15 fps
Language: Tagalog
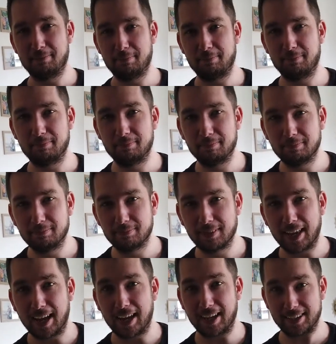
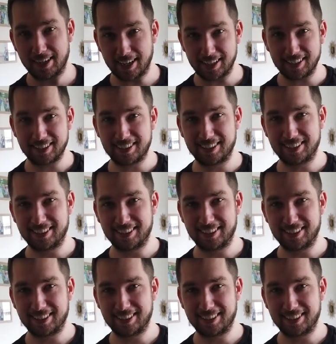Bawang. Ang gamit?